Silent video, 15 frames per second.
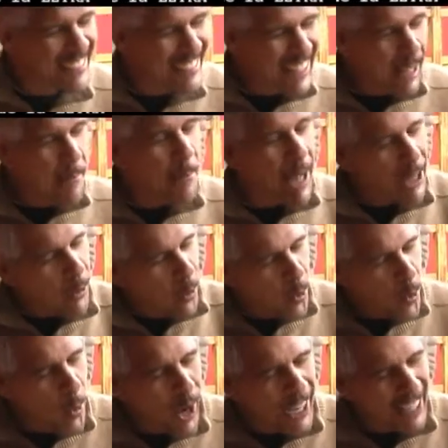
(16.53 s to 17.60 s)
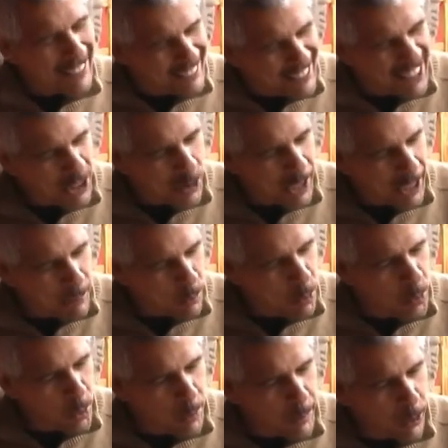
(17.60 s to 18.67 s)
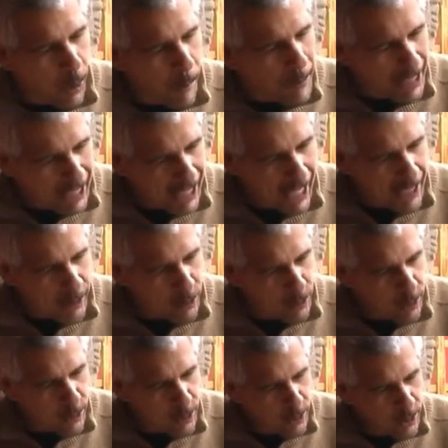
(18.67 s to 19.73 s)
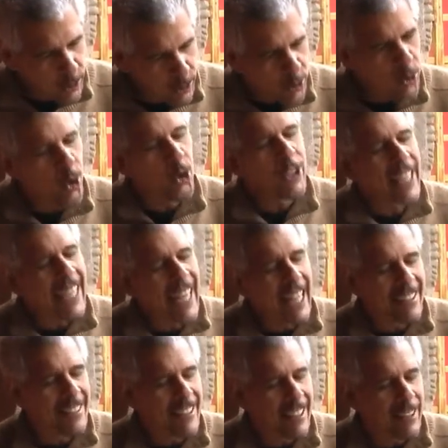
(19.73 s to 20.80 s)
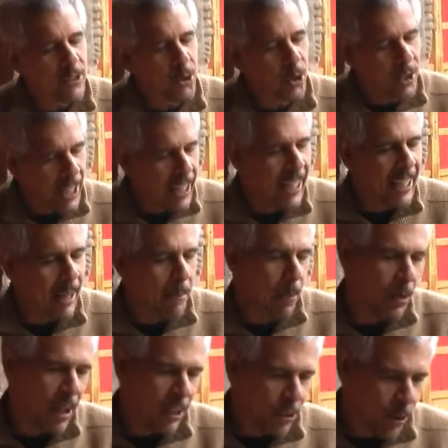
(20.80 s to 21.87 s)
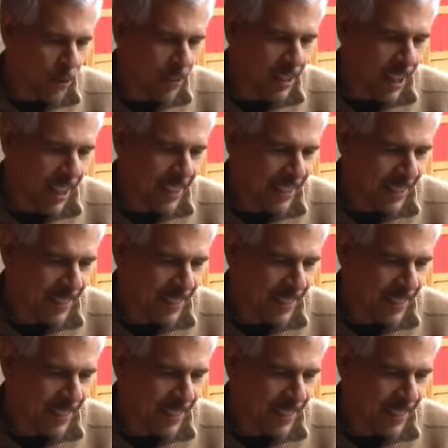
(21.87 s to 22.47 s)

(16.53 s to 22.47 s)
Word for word: sin embargo no ha nacido en el mundo iberoamericano. ¿Dónde nace doña Elena Poniatowska?